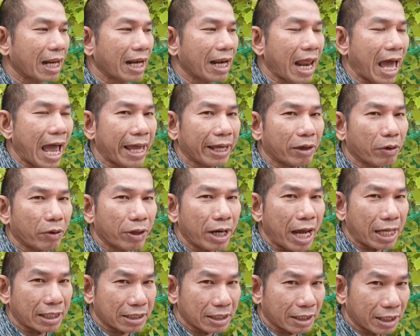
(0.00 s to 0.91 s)
หลาย ๆ คน
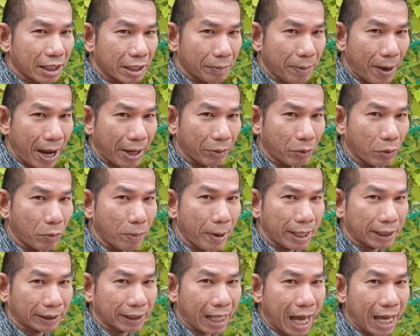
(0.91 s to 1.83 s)
อาจจะเคยผ่านหู
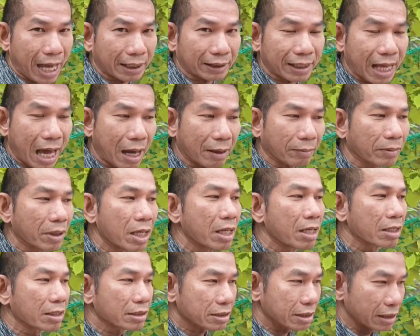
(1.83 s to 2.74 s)
ผ่านตาตาม
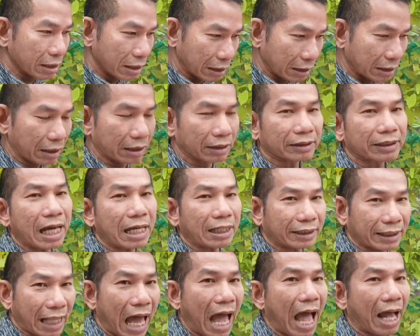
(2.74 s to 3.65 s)
สื่อ
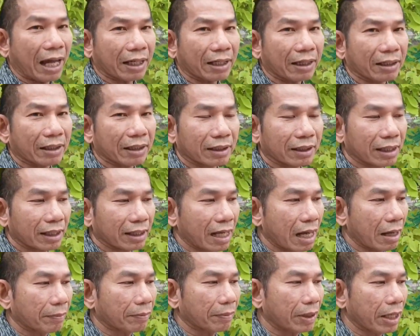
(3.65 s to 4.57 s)
ต่าง ๆ นะค
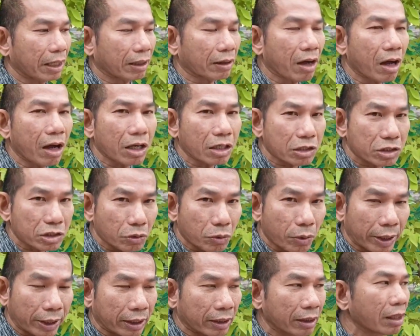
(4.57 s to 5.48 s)
รับ แล้วก็ส
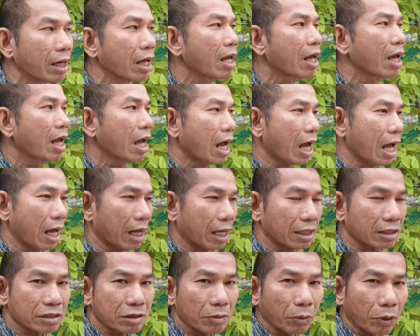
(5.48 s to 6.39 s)
วน
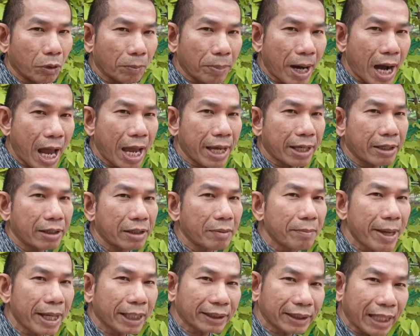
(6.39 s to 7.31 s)
สมุนไพรหรือ
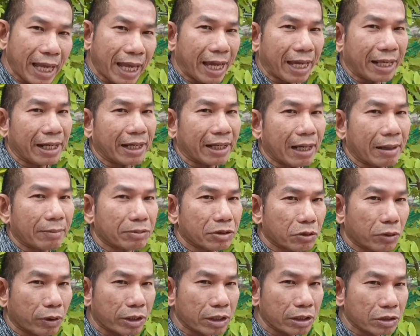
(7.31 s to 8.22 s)
แม้แต่นะครับ ส
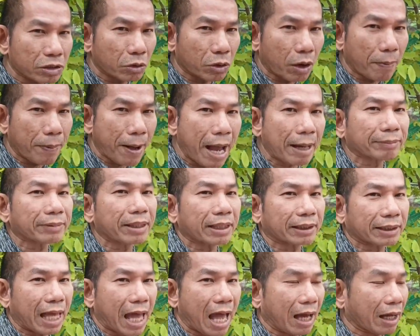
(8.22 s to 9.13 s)
วนสุขภาพ
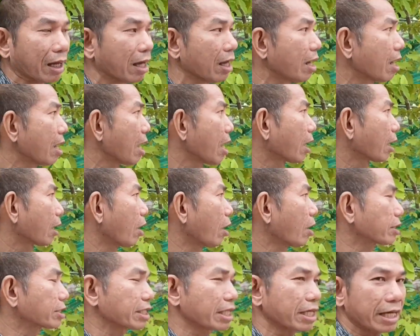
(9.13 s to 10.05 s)
ต่าง ๆ ก็
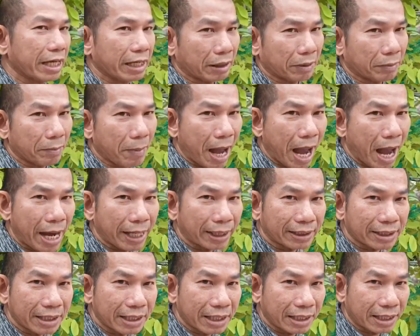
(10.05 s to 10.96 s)
จะเห็นไม้
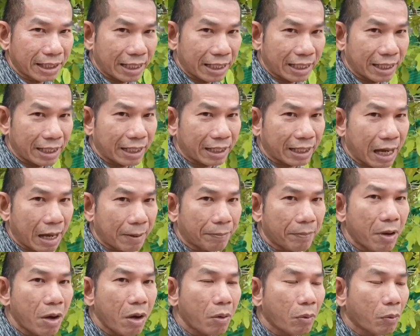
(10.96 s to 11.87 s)
ชนิดนี้นะครับ
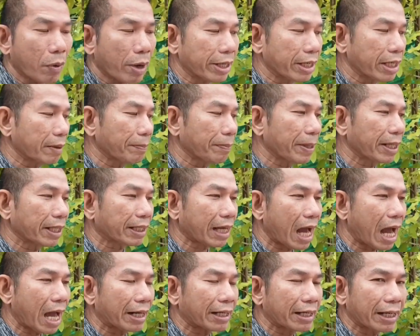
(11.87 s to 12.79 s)
วันนี้เป็น
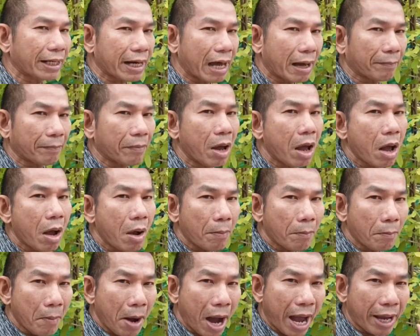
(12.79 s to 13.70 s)
การแนะ
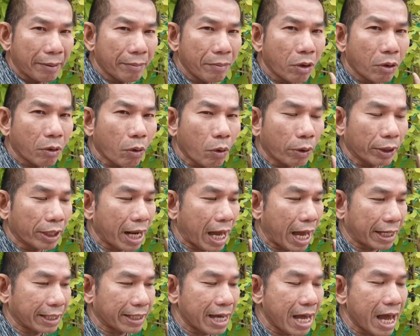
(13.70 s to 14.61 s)
นำไม้มงคล
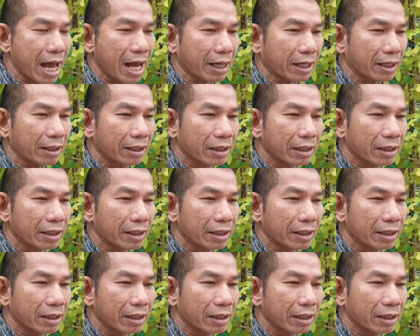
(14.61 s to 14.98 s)
หายาก